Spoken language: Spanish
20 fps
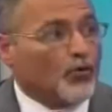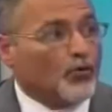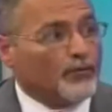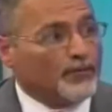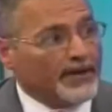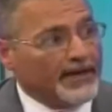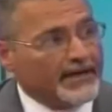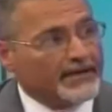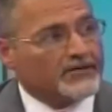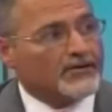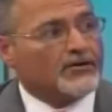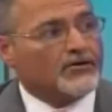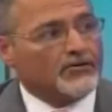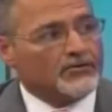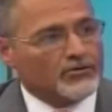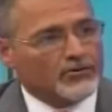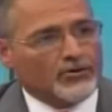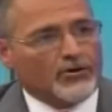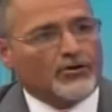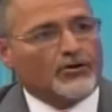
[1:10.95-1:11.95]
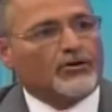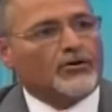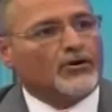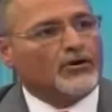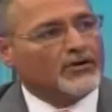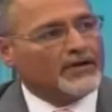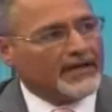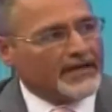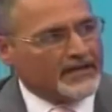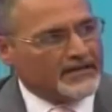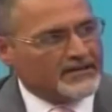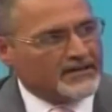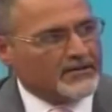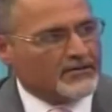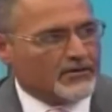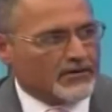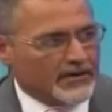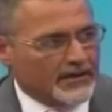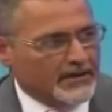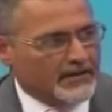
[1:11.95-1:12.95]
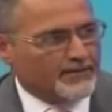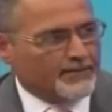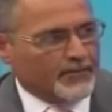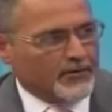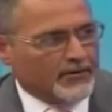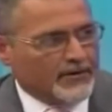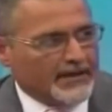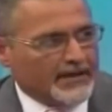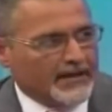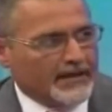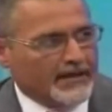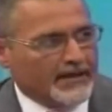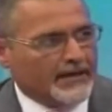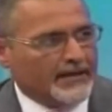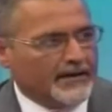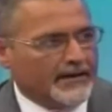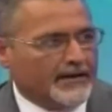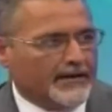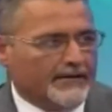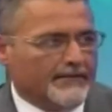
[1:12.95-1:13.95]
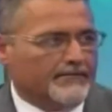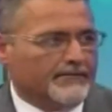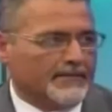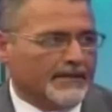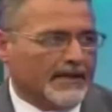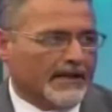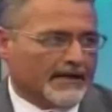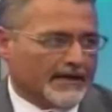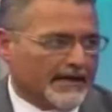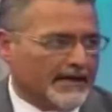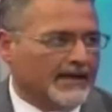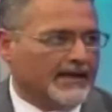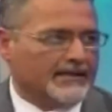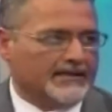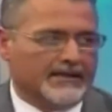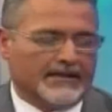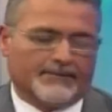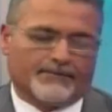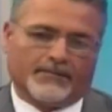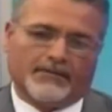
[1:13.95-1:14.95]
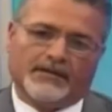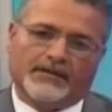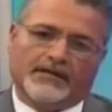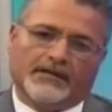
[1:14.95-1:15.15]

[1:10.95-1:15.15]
cumpliendo con todos los requisitos que dispone eh, la regla de